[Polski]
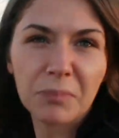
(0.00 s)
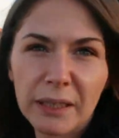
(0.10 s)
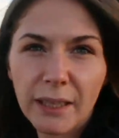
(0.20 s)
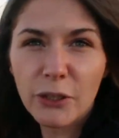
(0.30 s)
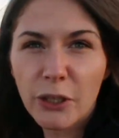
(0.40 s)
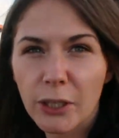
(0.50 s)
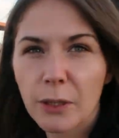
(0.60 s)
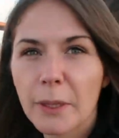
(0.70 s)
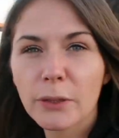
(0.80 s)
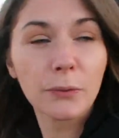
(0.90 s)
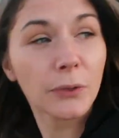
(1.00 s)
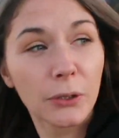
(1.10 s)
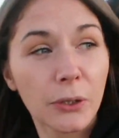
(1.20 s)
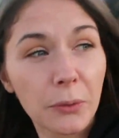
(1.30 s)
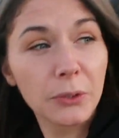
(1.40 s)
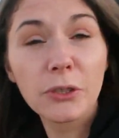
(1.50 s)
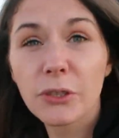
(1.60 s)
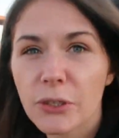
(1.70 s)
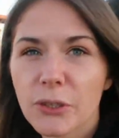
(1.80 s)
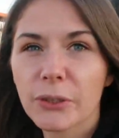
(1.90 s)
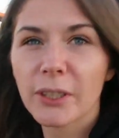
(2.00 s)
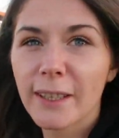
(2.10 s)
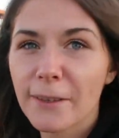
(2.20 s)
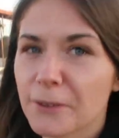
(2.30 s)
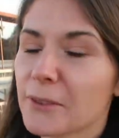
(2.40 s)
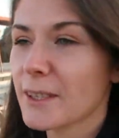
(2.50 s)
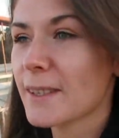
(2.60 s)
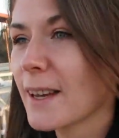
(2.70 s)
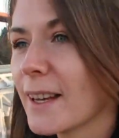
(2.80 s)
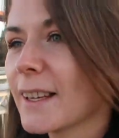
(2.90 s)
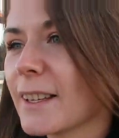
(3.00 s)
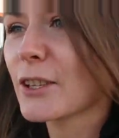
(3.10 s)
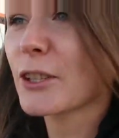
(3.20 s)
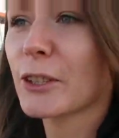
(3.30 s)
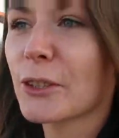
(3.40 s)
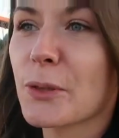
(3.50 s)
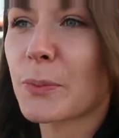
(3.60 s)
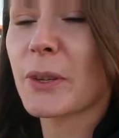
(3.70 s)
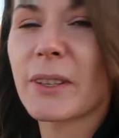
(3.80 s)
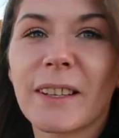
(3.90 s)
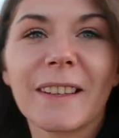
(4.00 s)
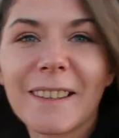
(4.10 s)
15 km i około 30 od Genewy, więc jeśli ktoś by e,